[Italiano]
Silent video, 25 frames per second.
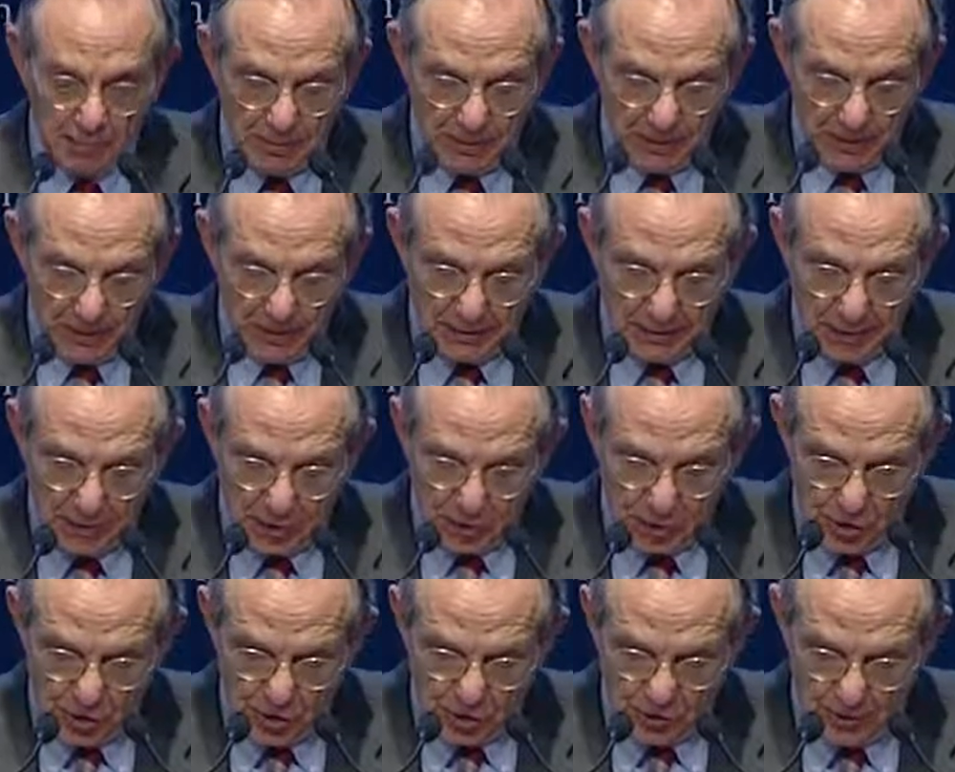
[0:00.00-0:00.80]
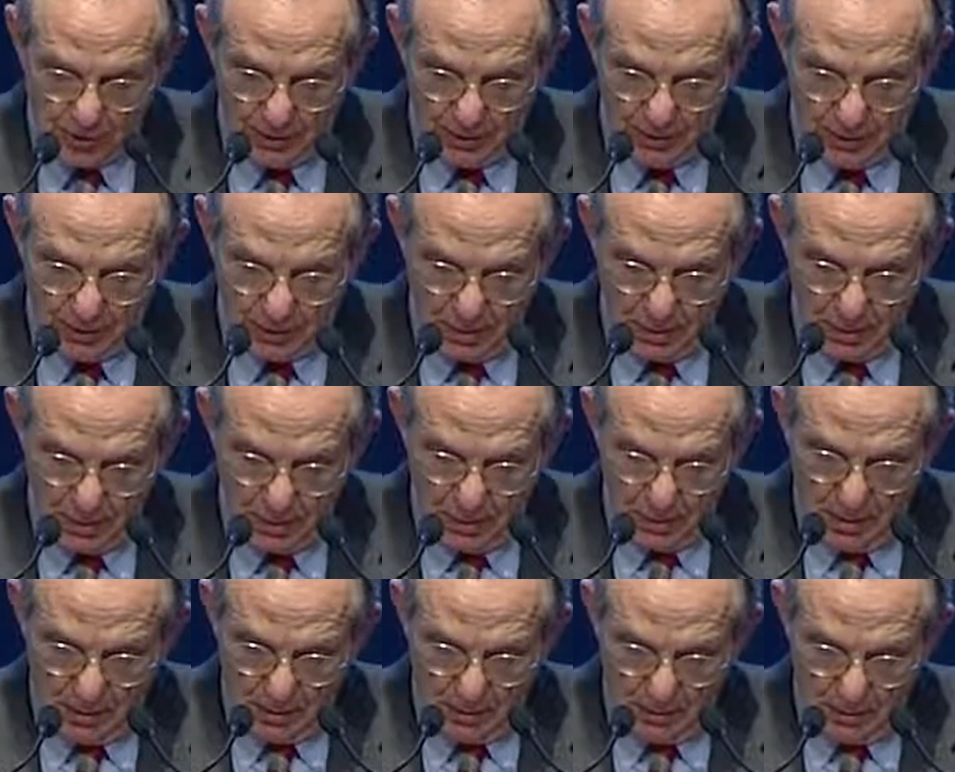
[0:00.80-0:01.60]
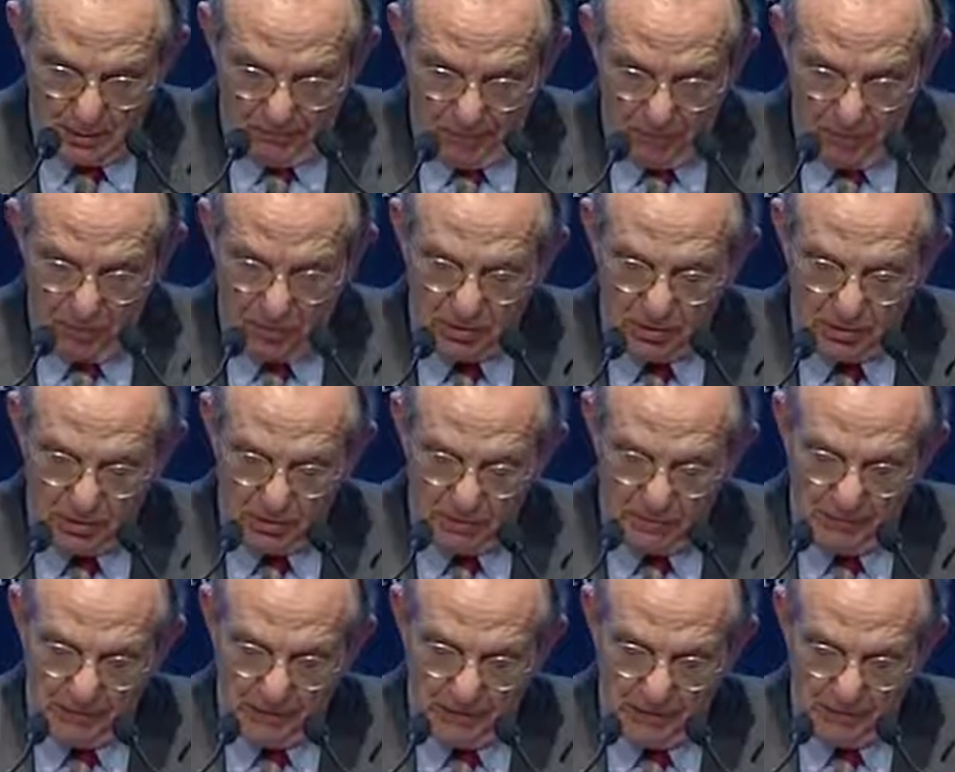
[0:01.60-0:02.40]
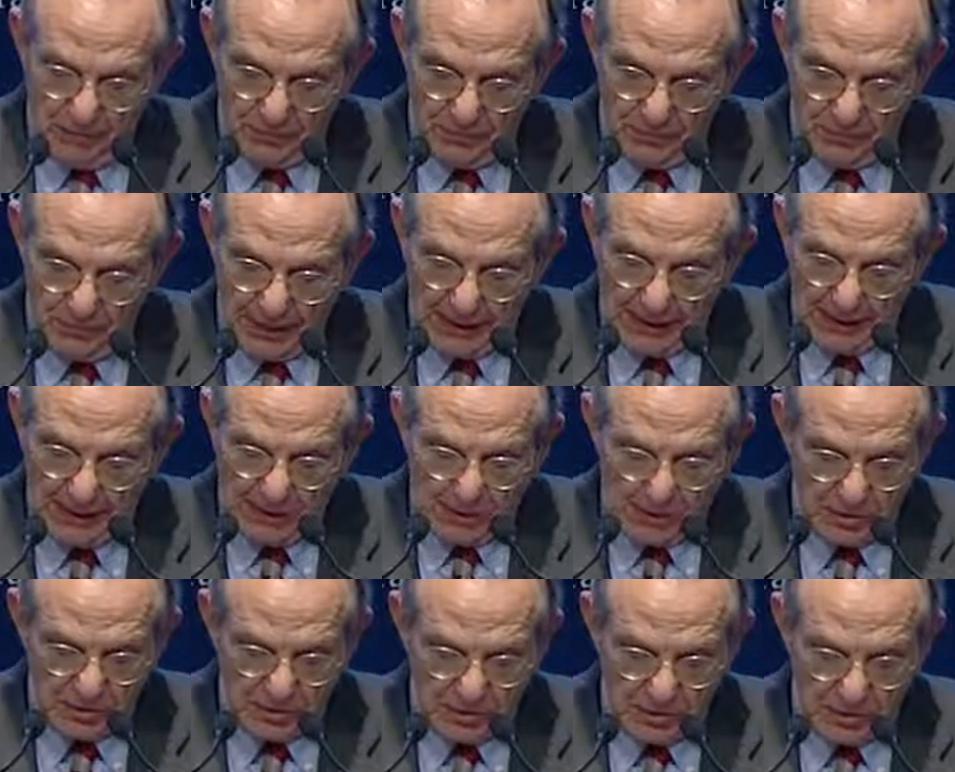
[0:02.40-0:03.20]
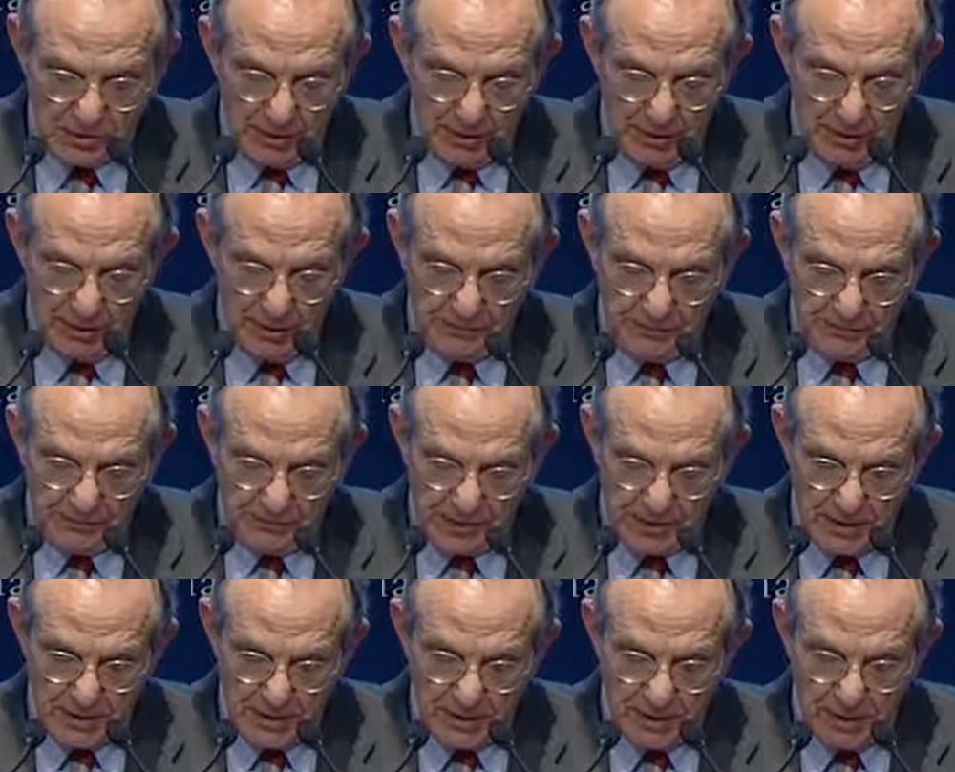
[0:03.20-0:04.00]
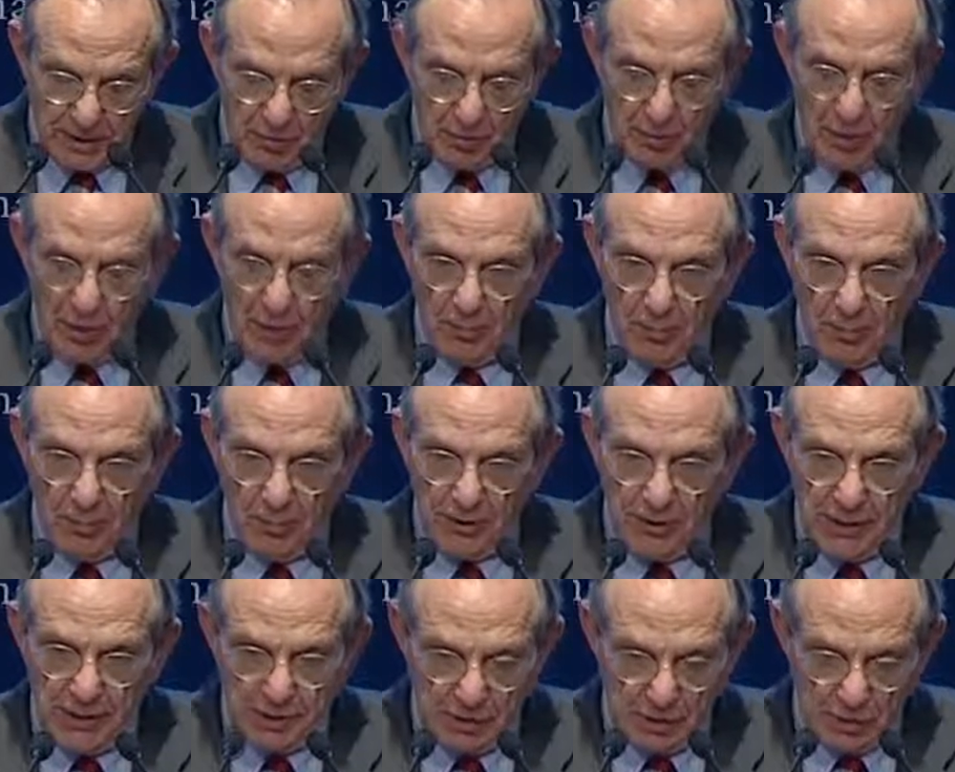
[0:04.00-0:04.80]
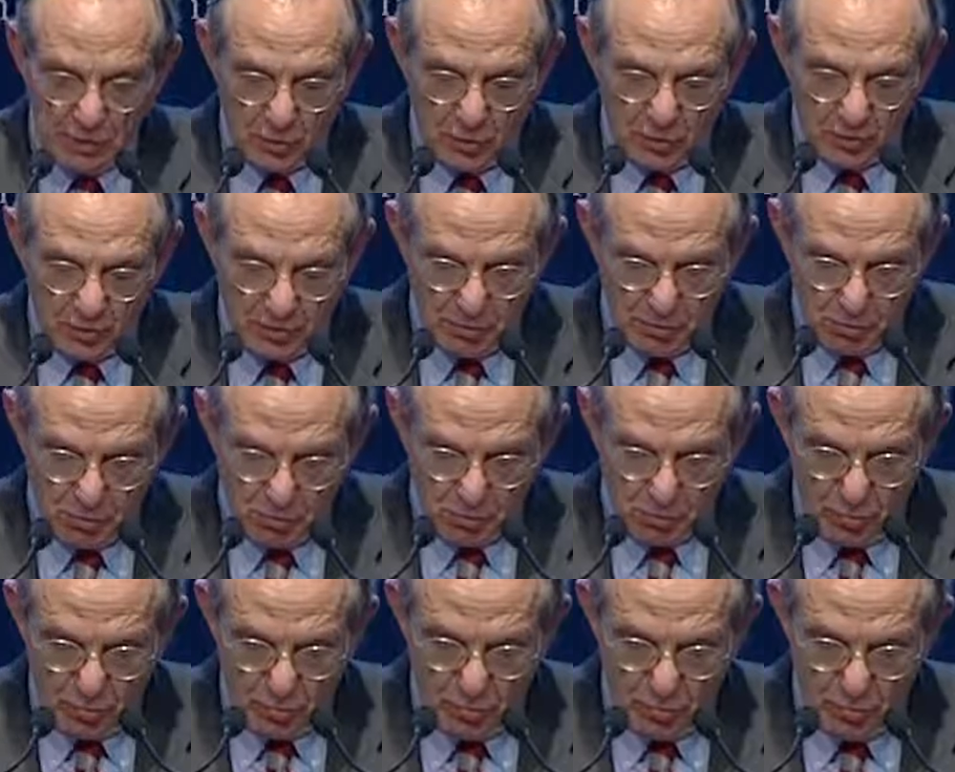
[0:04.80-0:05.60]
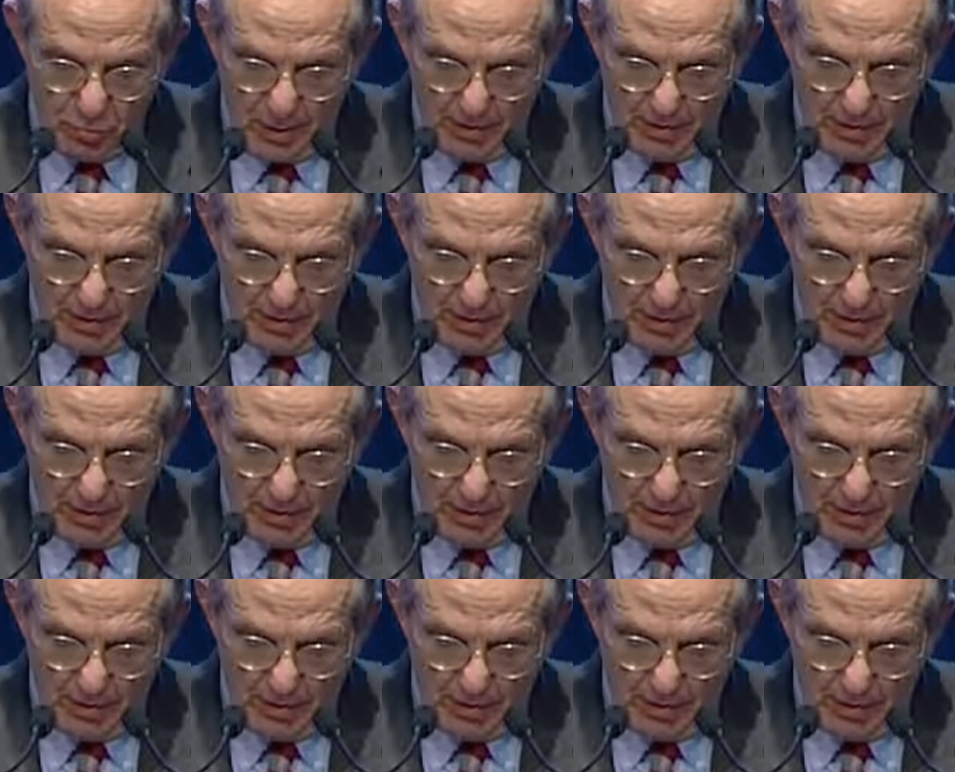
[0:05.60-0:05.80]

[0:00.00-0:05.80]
per la crescita, volte a diversificare gli strumenti di finanziamento alle imprese, soprattutto le